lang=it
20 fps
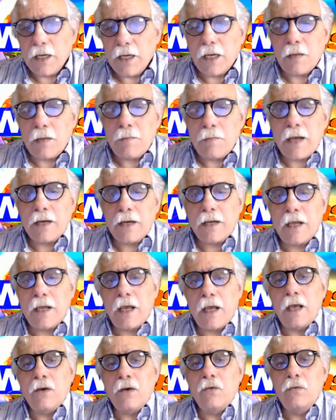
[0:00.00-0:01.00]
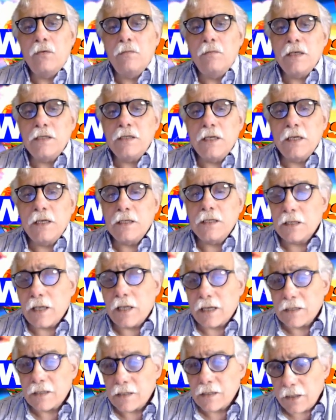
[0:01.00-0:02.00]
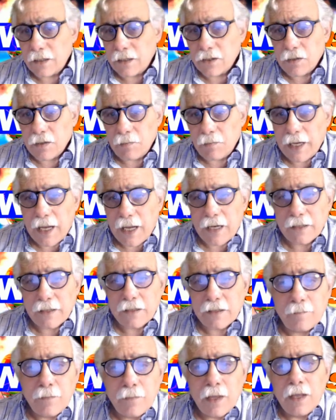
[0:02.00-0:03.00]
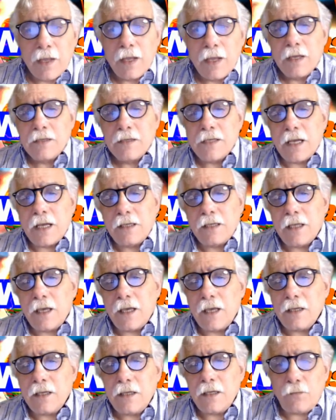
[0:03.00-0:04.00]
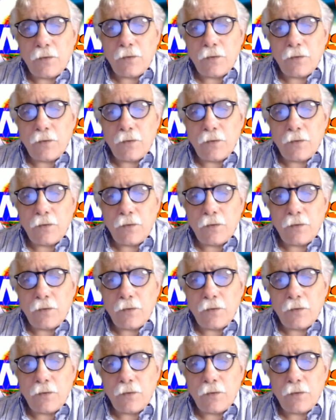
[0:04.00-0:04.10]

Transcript: nella marca un business da 16 miliardi. Sette